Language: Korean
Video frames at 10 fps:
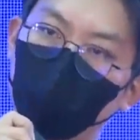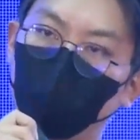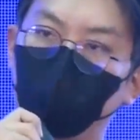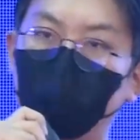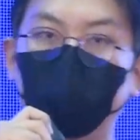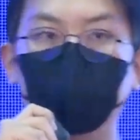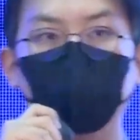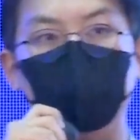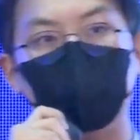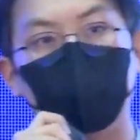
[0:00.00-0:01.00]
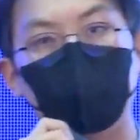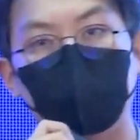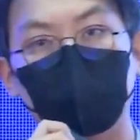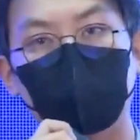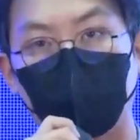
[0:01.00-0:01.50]
하고 다운로드를 해야
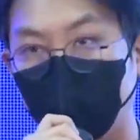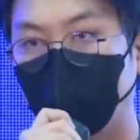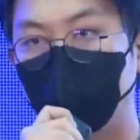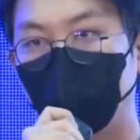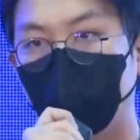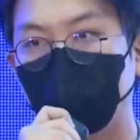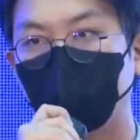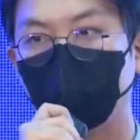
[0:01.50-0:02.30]
되는 단계가 필요하지